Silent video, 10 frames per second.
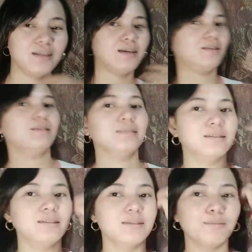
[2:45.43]
Ganyan.
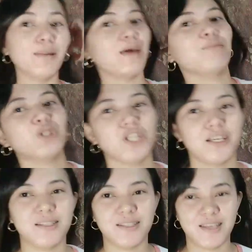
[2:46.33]

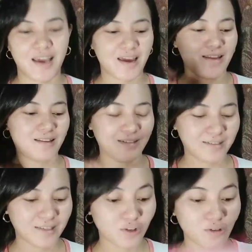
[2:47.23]
Blemishes. Yan.
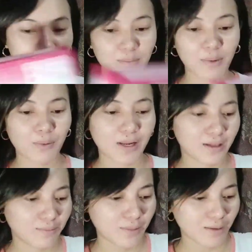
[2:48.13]
Ito yung nagpawala
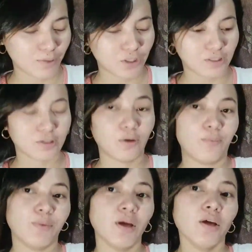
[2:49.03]
ng blemishes ko.
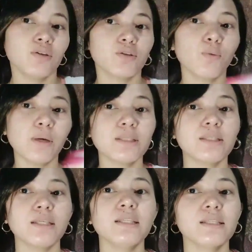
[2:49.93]
So,
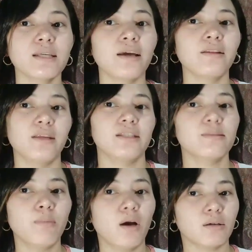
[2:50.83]
what's inside
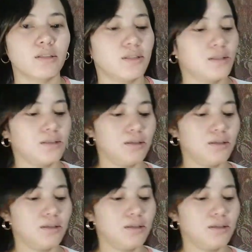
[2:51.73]
this box?